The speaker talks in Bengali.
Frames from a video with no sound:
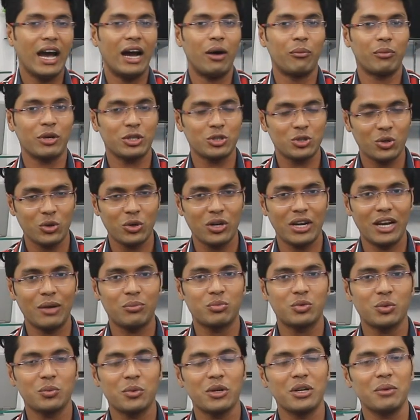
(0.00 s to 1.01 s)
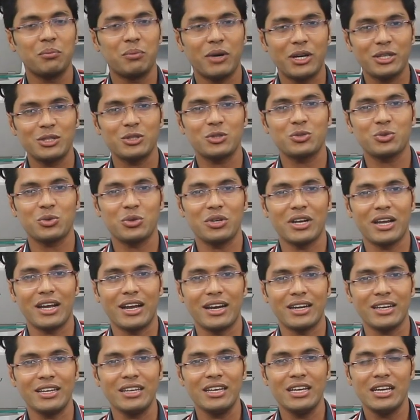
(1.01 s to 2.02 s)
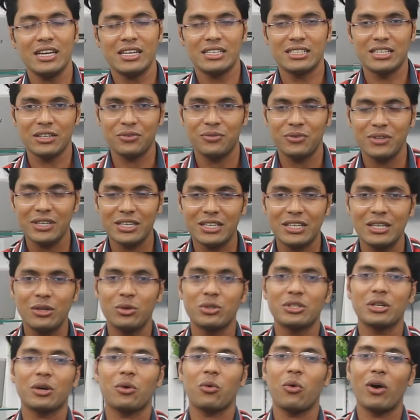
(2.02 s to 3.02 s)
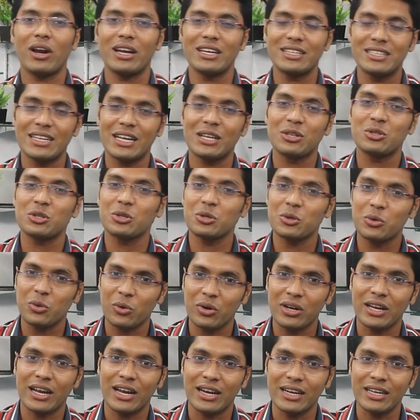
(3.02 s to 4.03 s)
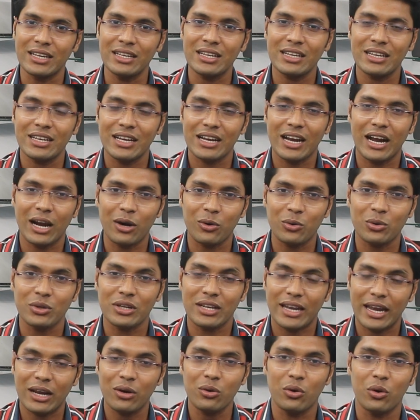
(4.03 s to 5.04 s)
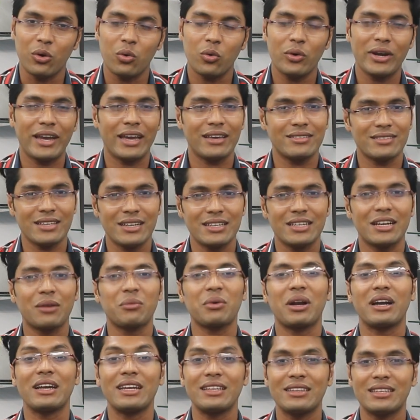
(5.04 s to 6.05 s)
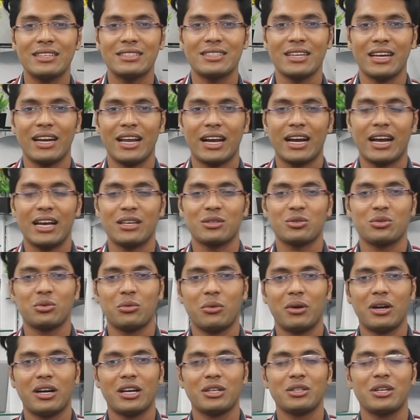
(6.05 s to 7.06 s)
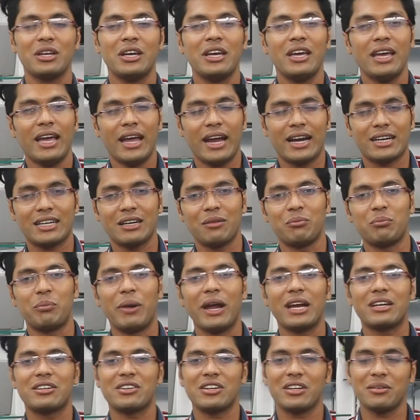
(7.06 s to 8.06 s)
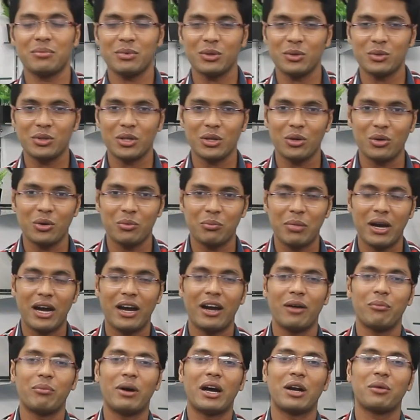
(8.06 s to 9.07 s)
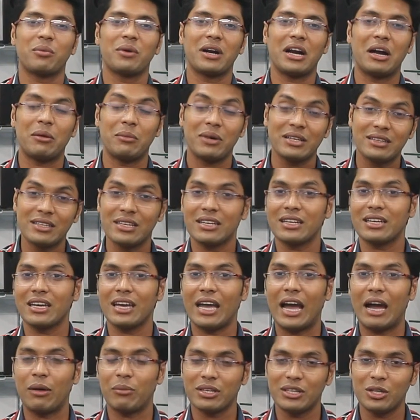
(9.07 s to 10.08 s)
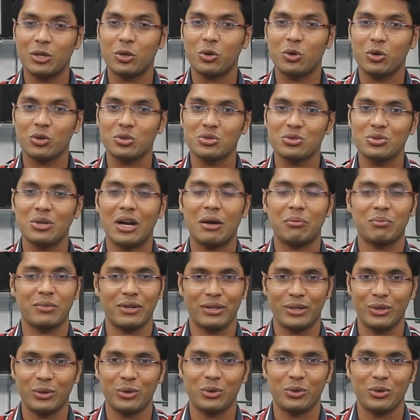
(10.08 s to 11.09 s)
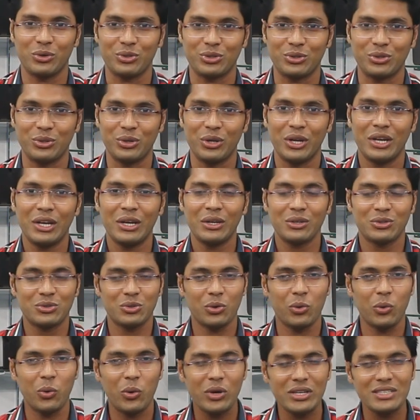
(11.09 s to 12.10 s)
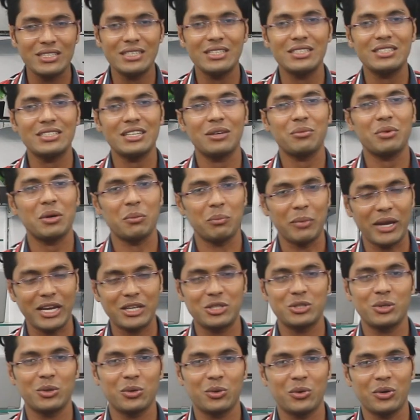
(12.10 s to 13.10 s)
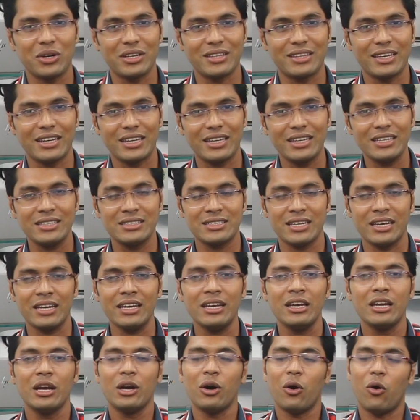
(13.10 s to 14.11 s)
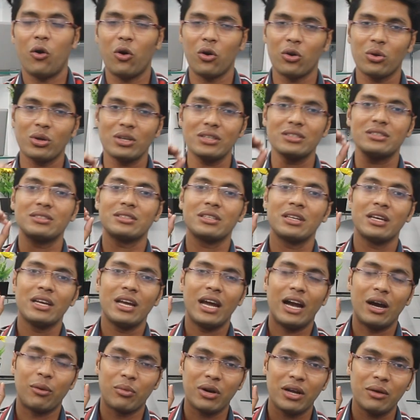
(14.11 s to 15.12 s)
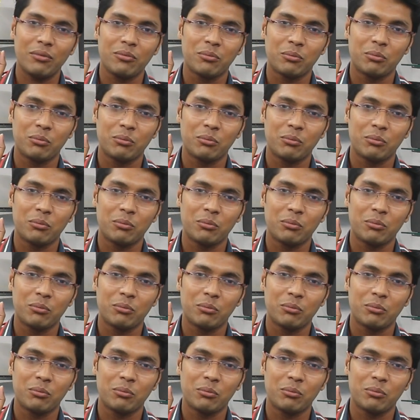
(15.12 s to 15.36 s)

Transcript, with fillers: আমরা যখন ল্যাপটপগুলি পারচেস করে আনি ডেফিনেটলি ওইটা কোয়ালিটি এনশিওর করে আনি কারণ কেন ওই হ্যাসেলটা আমরা নিতে চাই না কাস্টমাররা একটা ব্যাড রিভিউ দিল বা বারবার আমাদেরকে আমাদেরও কষ্ট আপনাদেরও কষ্ট সো ওই জিনিসটা আমরা শিওর করে থাকি যে অলওয়েজ আমরা